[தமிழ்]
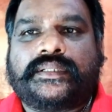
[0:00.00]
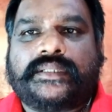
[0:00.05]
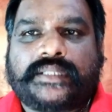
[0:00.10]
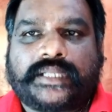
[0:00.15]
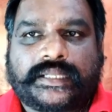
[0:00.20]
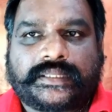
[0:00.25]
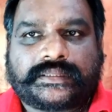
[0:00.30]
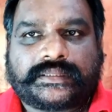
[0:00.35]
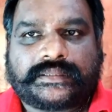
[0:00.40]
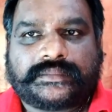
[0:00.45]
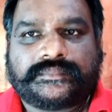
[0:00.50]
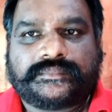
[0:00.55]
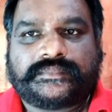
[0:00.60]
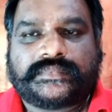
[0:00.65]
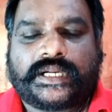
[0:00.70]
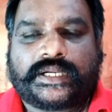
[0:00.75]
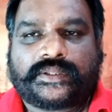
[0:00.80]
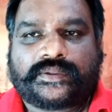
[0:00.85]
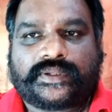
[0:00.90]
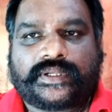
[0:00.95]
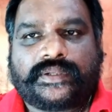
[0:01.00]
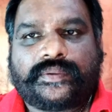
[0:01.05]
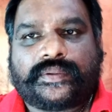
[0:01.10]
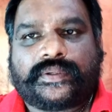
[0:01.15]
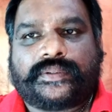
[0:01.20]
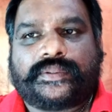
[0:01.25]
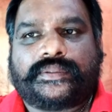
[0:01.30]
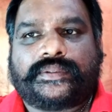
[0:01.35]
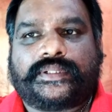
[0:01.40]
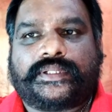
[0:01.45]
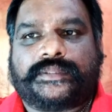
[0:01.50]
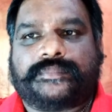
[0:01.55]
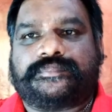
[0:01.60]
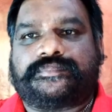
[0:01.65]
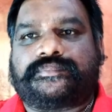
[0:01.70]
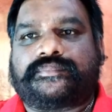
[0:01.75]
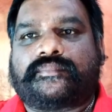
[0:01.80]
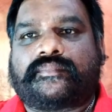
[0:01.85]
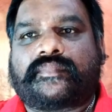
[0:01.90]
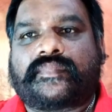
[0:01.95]
நாட் நாட்டோட ஒரு இது
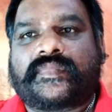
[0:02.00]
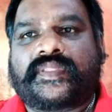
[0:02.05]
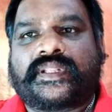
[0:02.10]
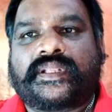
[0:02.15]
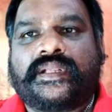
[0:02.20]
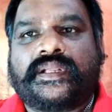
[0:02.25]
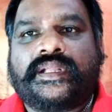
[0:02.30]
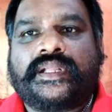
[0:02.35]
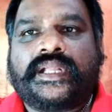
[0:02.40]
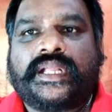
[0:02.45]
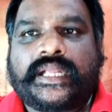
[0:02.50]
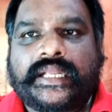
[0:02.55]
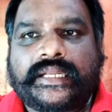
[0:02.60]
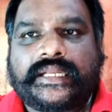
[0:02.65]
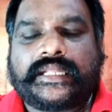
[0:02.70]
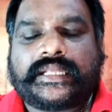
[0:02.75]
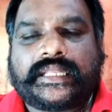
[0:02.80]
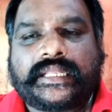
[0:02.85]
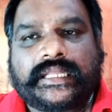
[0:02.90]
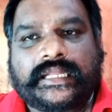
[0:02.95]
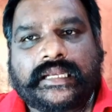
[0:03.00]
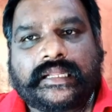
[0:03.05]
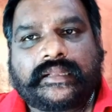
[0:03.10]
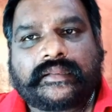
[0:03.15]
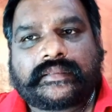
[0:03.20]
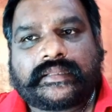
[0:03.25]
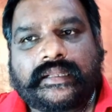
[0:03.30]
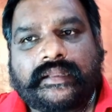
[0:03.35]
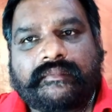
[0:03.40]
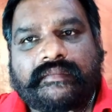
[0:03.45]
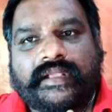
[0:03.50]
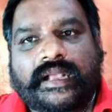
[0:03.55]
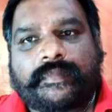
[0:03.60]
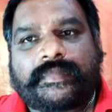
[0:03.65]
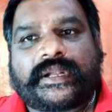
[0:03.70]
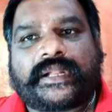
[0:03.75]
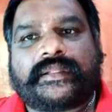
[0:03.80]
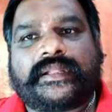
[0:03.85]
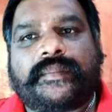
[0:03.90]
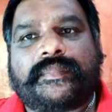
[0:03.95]
இன்றைக்கி எல்லாத்தையும்
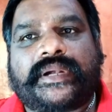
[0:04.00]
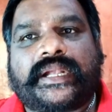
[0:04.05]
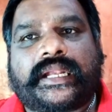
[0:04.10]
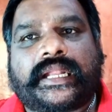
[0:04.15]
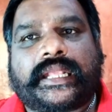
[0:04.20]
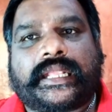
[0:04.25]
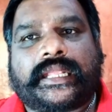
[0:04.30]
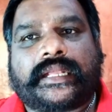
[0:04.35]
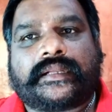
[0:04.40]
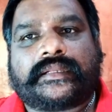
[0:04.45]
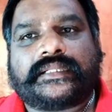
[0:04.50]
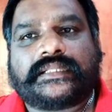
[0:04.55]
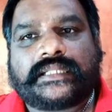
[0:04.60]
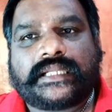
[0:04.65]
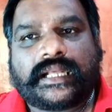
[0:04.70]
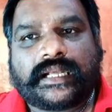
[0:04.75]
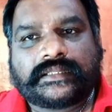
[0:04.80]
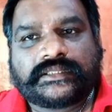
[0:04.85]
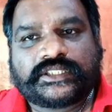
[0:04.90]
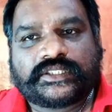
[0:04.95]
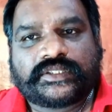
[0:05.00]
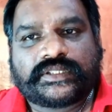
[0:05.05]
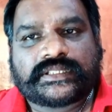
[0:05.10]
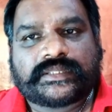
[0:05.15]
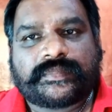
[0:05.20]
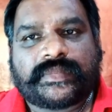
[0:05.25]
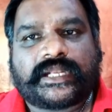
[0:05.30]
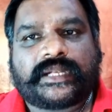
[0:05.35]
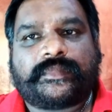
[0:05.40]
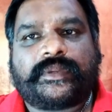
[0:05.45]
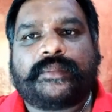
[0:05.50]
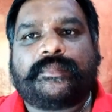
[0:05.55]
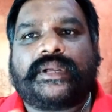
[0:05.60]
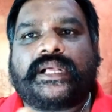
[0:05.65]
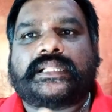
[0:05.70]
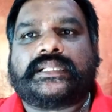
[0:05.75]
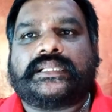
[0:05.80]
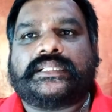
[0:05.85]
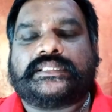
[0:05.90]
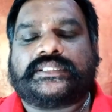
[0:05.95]
வியாபாரம் தான் பண்ணுறாங்க இதில் அஞ்சு ரூபா சம்பாதிக்க முடியுமா
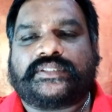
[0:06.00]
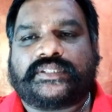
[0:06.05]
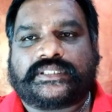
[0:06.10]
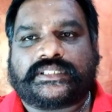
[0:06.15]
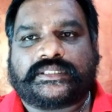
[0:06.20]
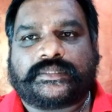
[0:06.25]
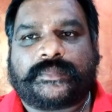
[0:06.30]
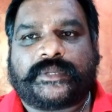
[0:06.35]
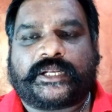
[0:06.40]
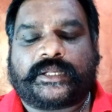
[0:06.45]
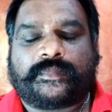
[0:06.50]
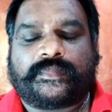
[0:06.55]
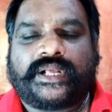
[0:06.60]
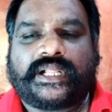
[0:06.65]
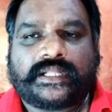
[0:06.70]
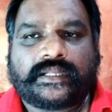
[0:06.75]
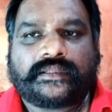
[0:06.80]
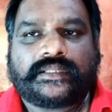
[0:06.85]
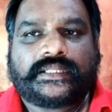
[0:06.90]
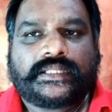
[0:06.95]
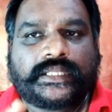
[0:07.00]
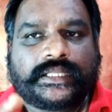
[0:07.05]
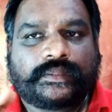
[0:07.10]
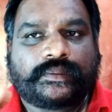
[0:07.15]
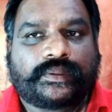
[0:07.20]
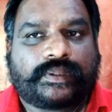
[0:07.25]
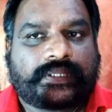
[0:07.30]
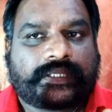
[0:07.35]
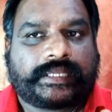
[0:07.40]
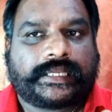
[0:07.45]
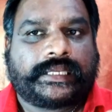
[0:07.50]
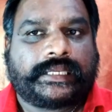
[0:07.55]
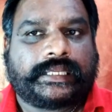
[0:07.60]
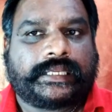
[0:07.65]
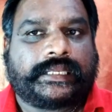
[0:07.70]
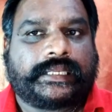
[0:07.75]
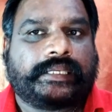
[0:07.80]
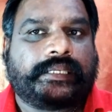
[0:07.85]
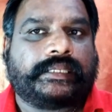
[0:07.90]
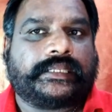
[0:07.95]
அதில் அஞ்சு ரூபா சம்பாதிக்க முடியுமா அதாவது இது ஒரு
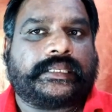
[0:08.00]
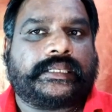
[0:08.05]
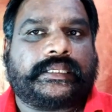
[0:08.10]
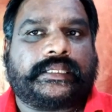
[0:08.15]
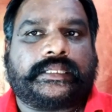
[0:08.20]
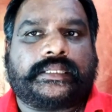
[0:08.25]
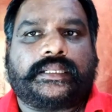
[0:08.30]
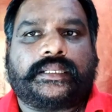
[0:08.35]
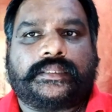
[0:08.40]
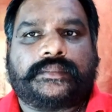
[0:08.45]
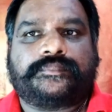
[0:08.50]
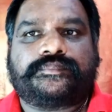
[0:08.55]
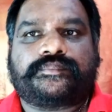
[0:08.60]
டெக்னிக் என்னன்னு கேட்டிங்கன்னா